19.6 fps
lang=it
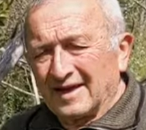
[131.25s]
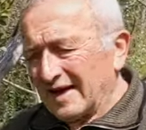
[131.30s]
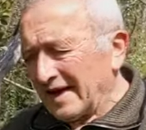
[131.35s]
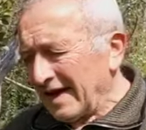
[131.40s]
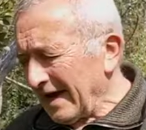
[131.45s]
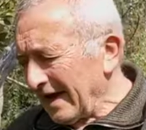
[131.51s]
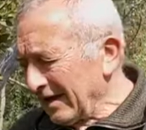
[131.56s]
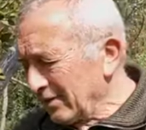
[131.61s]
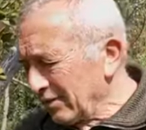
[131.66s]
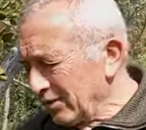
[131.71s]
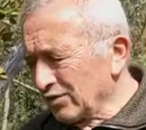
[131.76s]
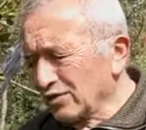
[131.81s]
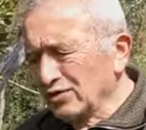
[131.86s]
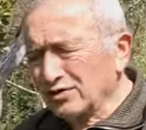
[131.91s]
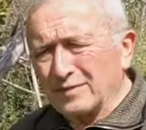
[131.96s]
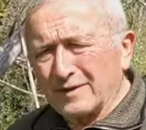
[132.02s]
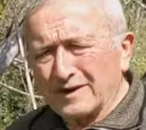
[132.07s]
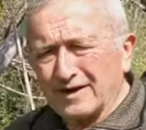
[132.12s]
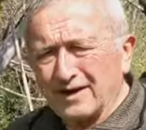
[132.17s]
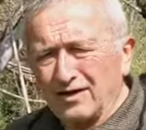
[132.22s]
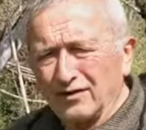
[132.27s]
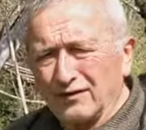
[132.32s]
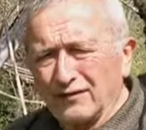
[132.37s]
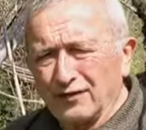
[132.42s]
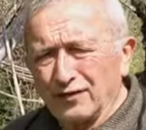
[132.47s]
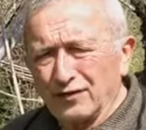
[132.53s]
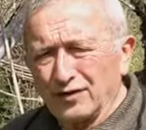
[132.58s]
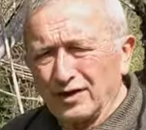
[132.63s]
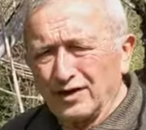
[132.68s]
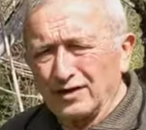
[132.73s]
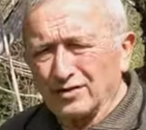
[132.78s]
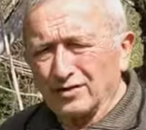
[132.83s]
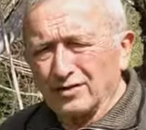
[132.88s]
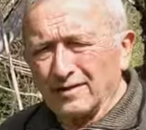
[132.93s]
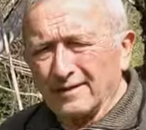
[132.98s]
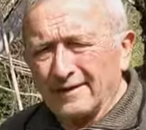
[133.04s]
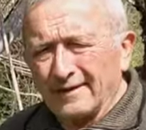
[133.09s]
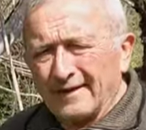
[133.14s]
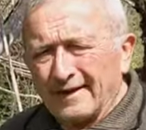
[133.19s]
Ecco il rosmarino fiorito,
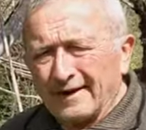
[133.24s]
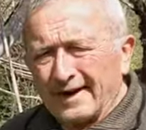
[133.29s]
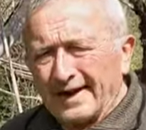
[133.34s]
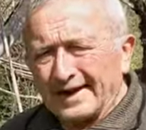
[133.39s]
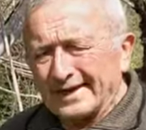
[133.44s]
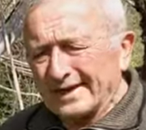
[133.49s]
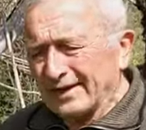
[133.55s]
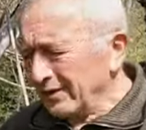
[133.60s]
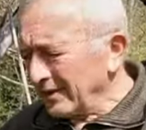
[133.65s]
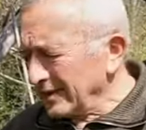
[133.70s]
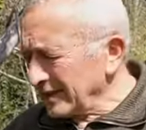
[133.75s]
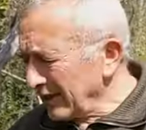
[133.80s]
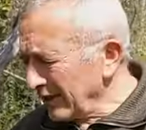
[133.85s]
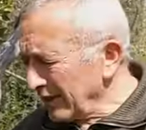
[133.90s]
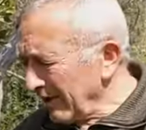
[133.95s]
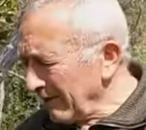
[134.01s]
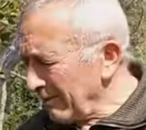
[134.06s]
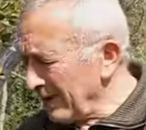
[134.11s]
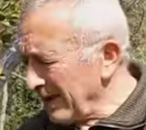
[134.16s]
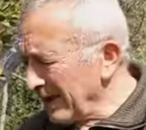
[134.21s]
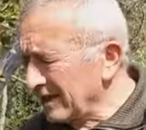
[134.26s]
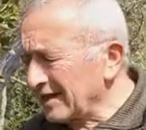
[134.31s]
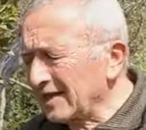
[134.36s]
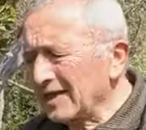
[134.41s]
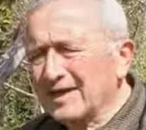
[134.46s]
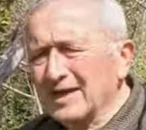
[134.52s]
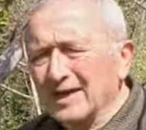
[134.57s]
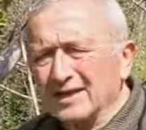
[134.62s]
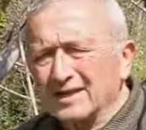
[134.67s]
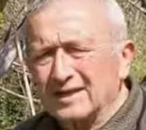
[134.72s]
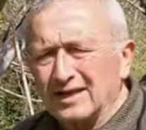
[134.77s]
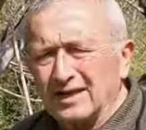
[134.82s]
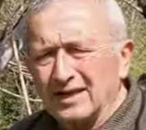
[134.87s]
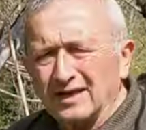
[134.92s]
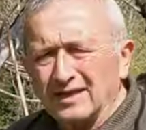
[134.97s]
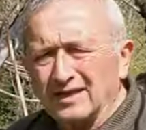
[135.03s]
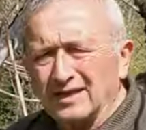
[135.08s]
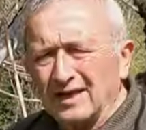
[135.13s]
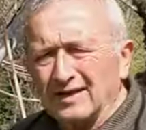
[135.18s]
anche questa è una pianta che
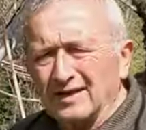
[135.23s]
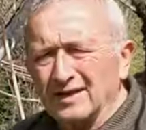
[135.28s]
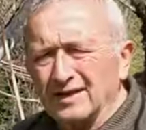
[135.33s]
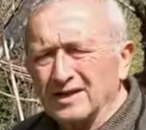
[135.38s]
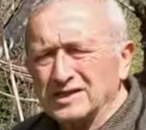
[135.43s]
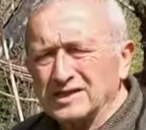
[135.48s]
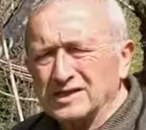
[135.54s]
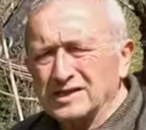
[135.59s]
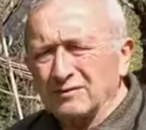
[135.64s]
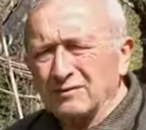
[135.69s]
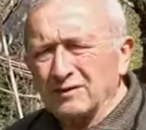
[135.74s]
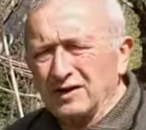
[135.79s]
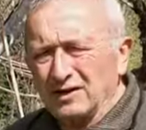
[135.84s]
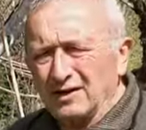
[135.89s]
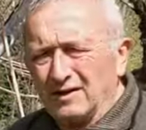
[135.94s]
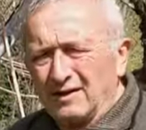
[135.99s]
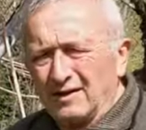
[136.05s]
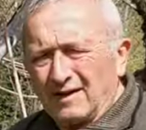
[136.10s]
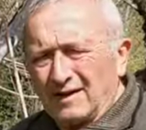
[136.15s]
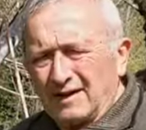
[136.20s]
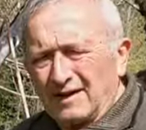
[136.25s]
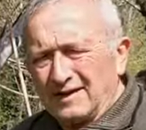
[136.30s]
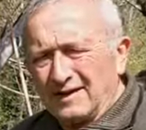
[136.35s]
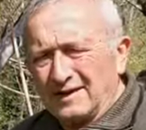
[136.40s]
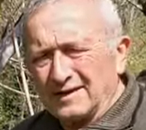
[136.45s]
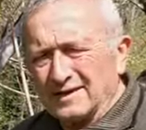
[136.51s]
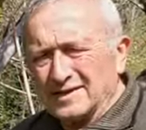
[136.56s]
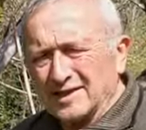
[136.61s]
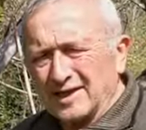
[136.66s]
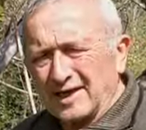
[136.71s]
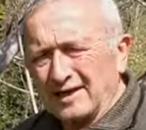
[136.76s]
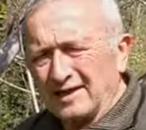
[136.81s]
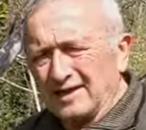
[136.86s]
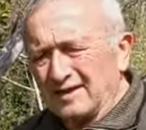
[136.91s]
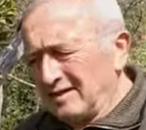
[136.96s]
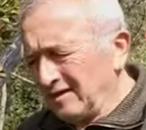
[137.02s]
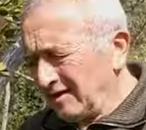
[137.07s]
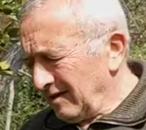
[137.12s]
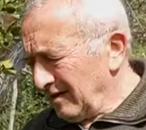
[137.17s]
attira tantissimi
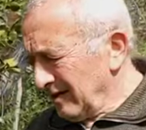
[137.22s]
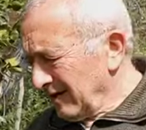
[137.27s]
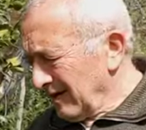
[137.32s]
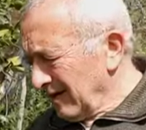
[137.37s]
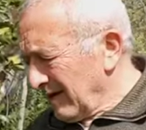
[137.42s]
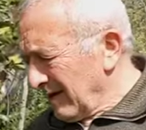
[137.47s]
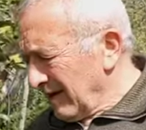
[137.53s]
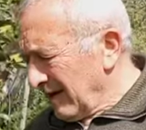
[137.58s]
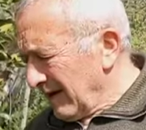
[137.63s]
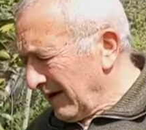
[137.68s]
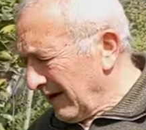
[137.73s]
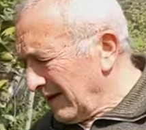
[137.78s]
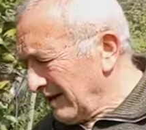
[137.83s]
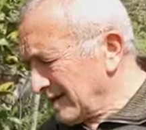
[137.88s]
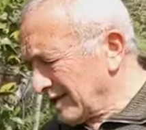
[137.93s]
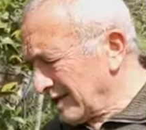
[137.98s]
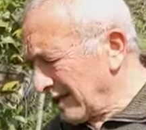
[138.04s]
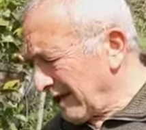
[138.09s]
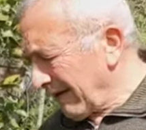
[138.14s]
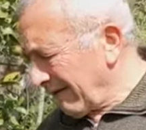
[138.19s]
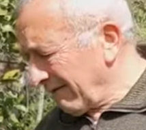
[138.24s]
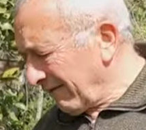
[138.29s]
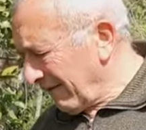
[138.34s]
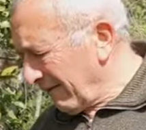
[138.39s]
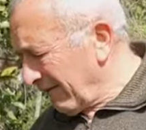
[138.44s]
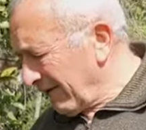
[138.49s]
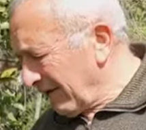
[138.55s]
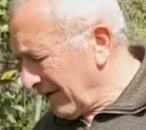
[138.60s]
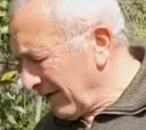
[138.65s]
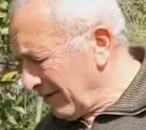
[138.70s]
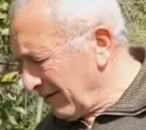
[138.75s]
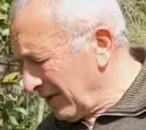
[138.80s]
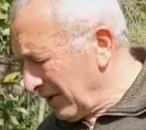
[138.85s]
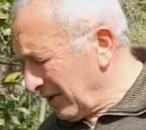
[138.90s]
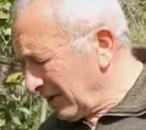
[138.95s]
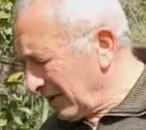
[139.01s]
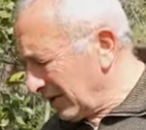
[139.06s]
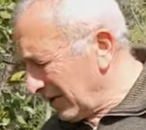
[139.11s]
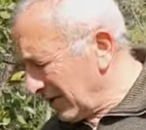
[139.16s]
insetti e serve
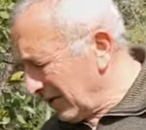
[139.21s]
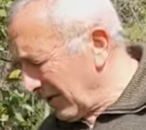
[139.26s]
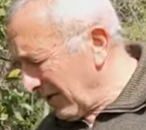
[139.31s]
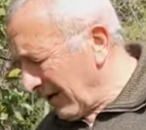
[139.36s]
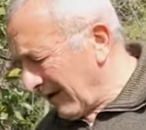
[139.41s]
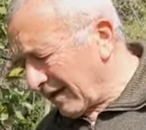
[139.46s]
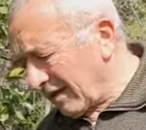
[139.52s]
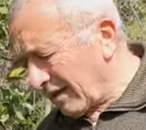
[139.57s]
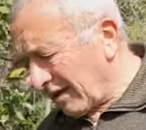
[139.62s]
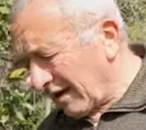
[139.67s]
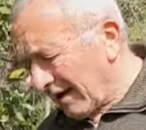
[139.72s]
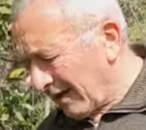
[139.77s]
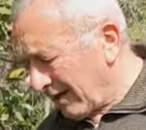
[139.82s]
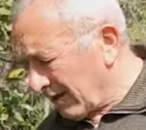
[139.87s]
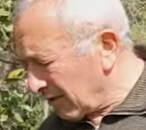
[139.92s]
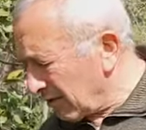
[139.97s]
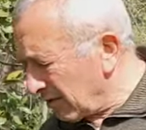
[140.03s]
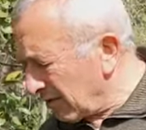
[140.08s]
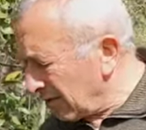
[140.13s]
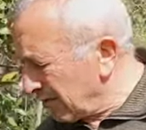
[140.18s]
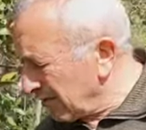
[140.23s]
veramente a tanto.